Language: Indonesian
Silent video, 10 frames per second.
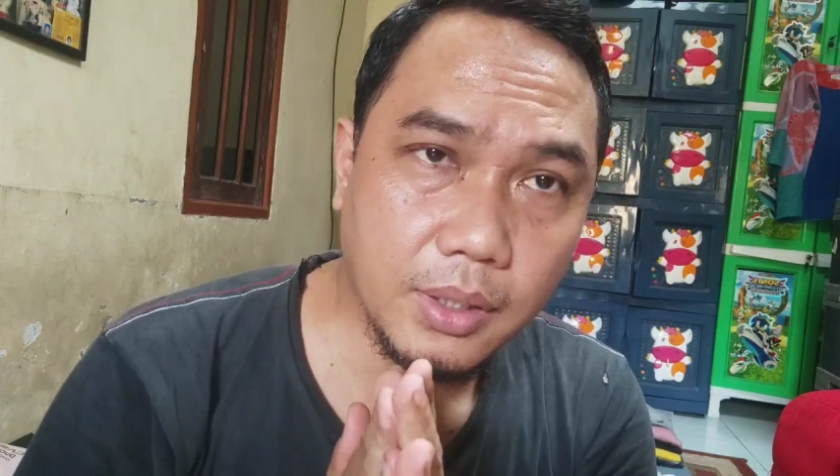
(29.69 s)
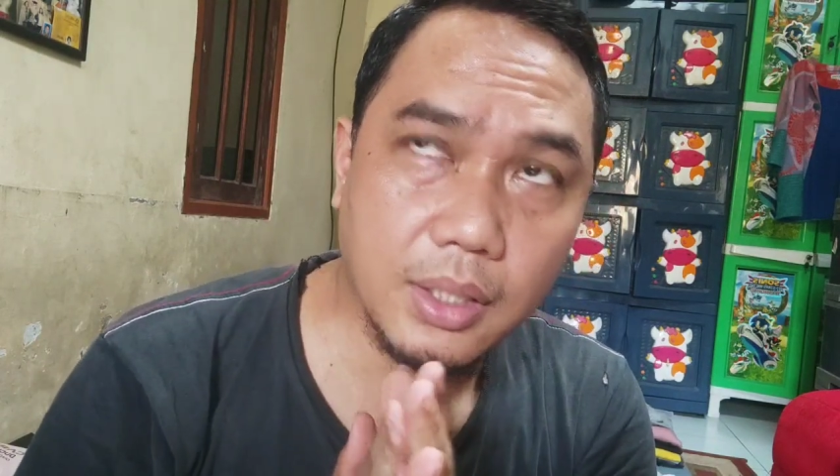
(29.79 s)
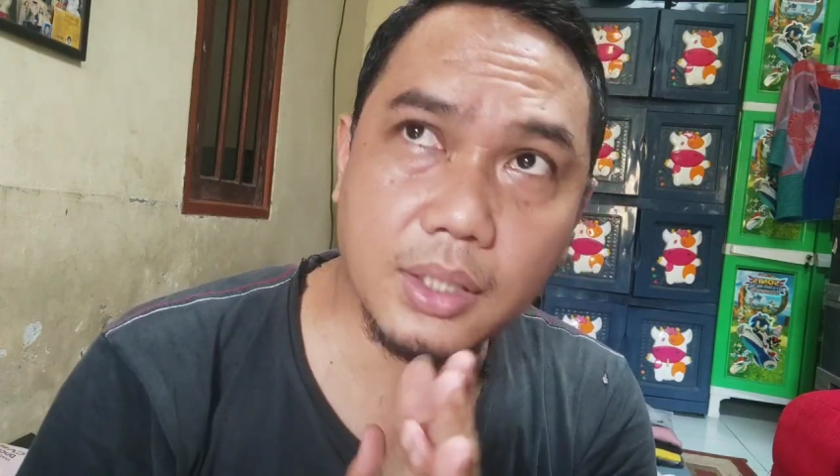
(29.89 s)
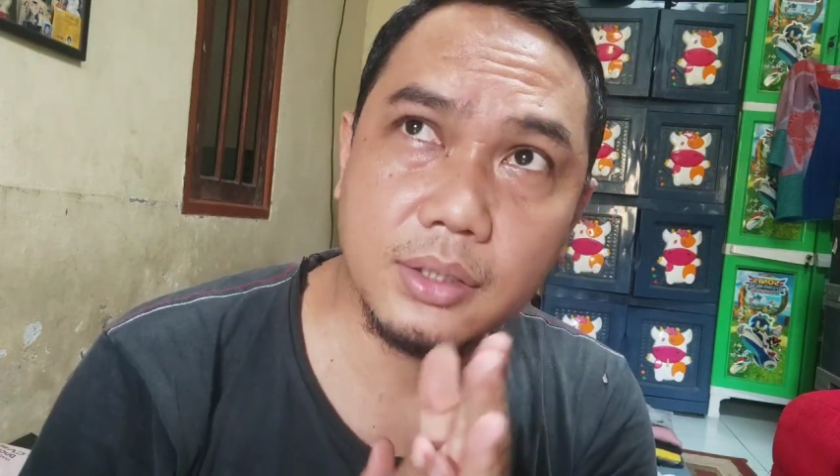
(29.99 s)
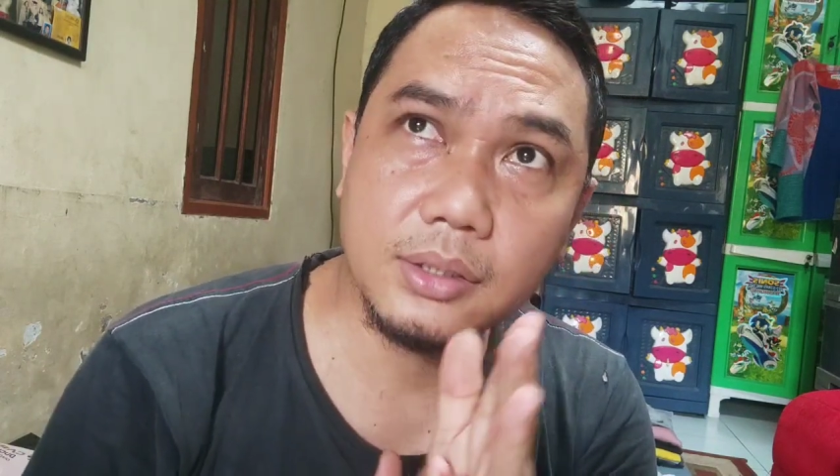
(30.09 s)

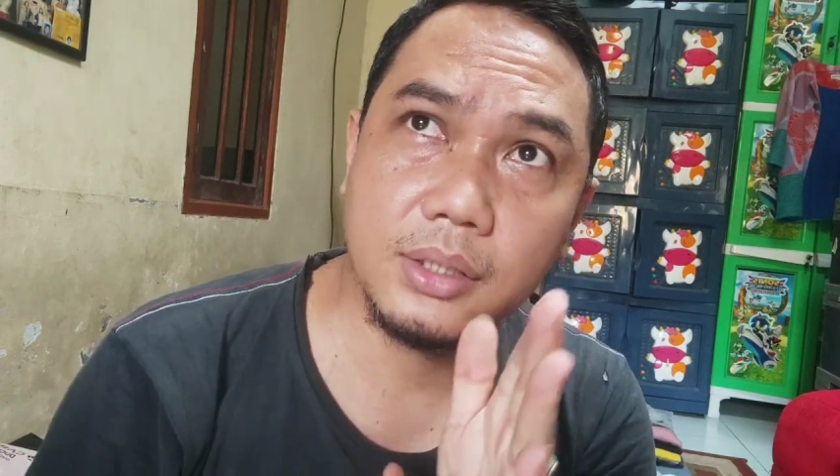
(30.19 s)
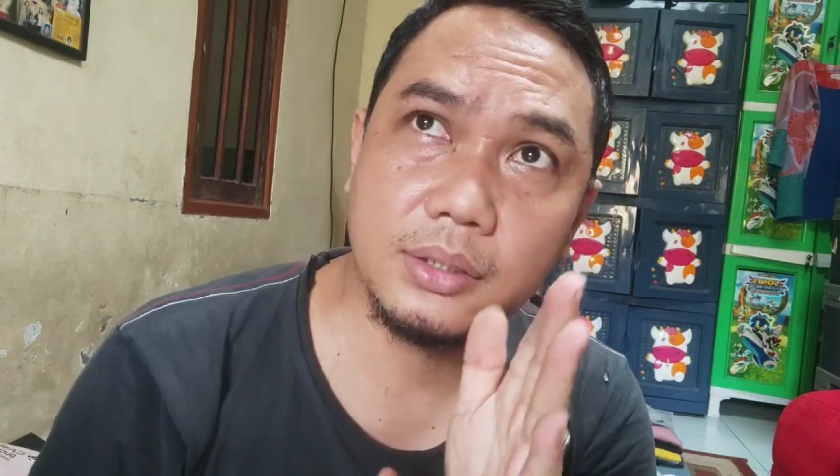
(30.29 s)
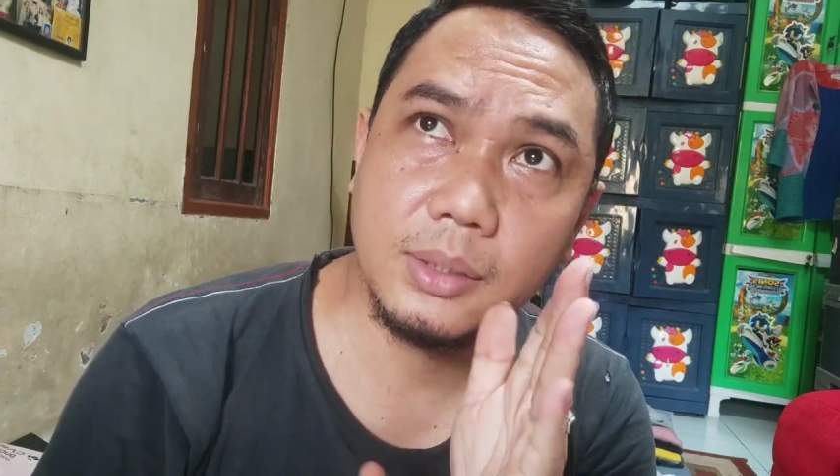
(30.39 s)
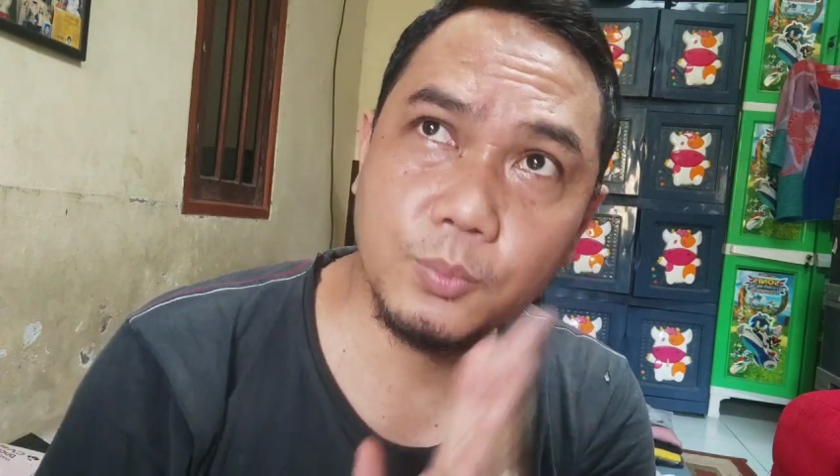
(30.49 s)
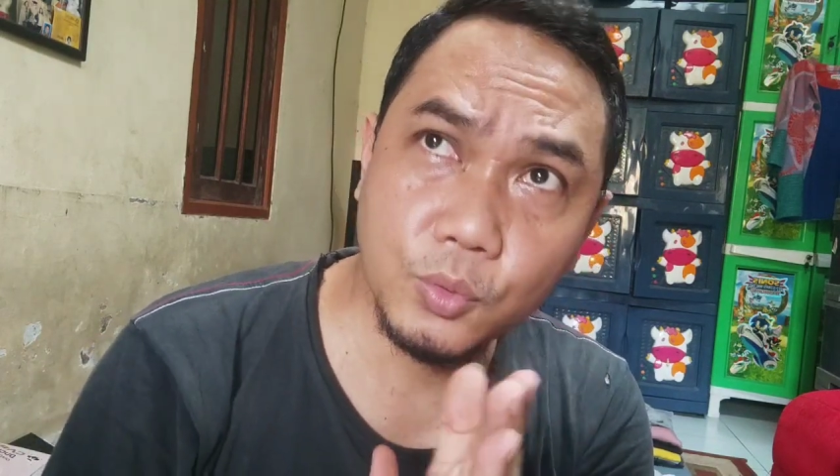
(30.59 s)
ah,
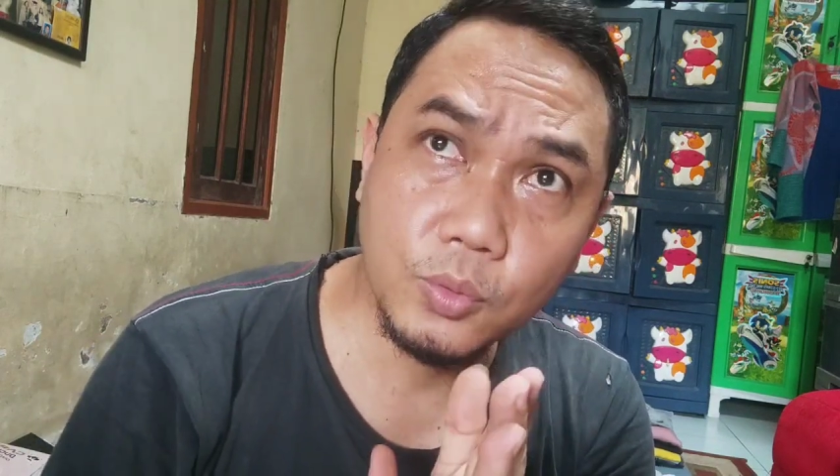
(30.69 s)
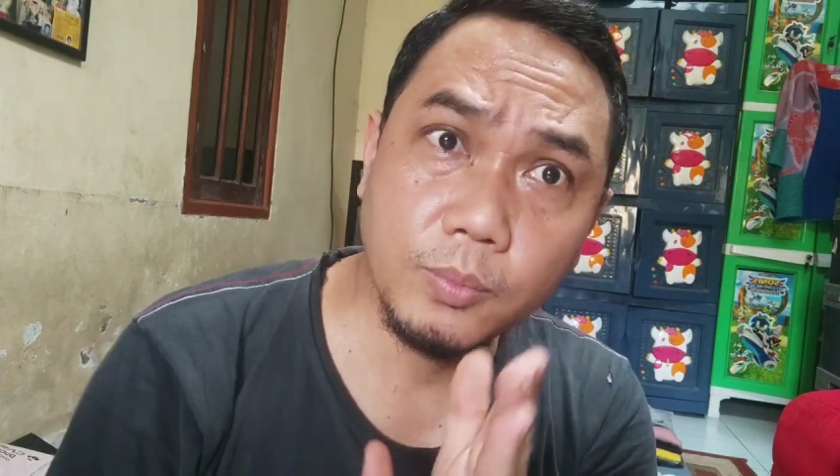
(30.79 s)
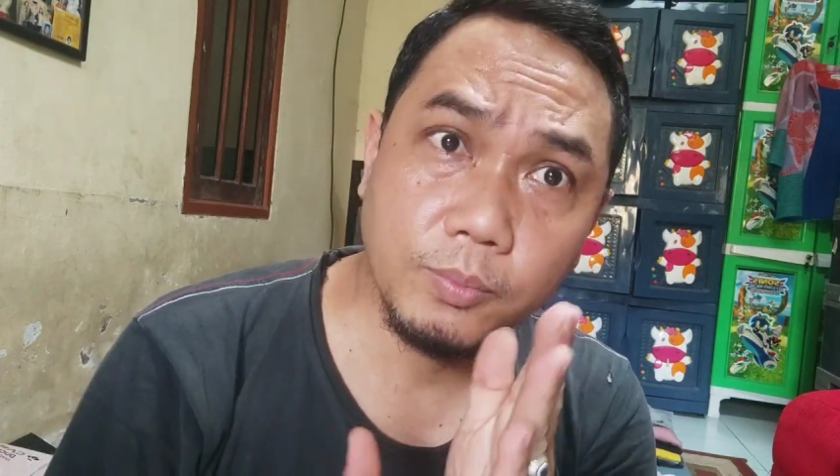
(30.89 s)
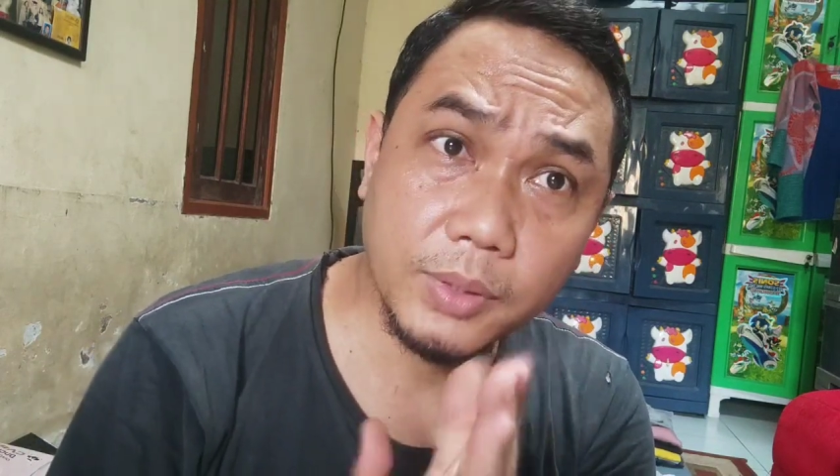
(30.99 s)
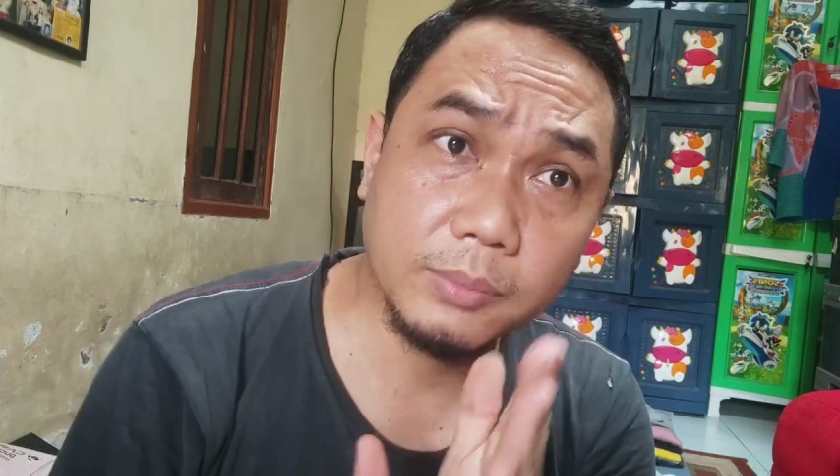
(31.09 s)

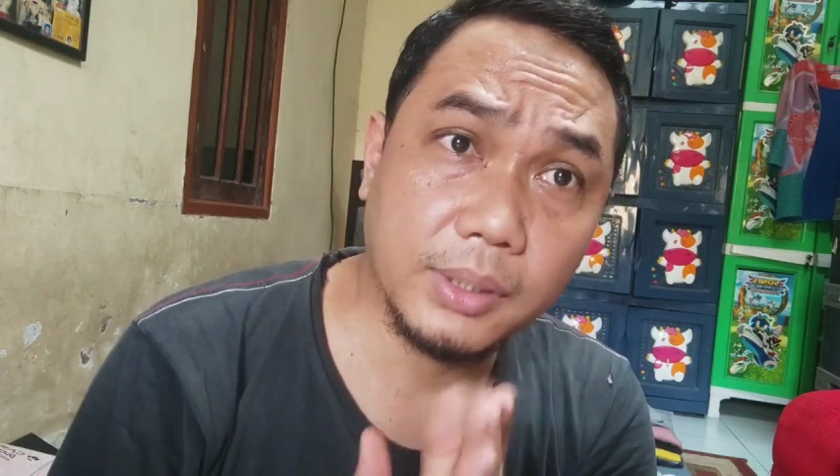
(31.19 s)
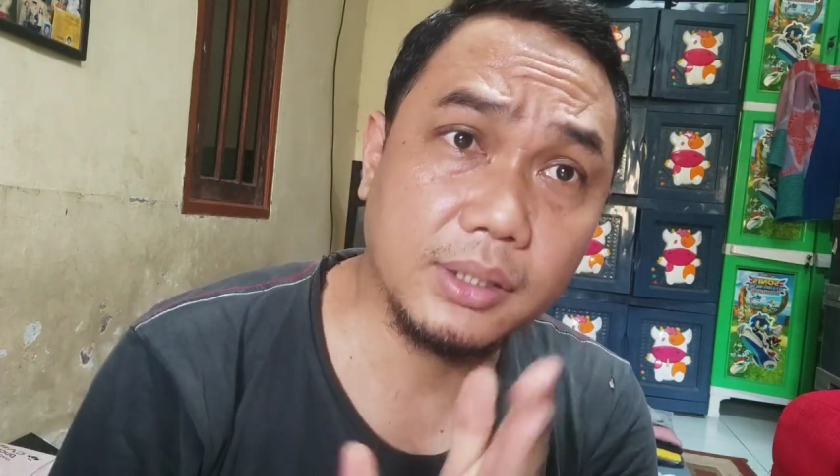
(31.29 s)
1443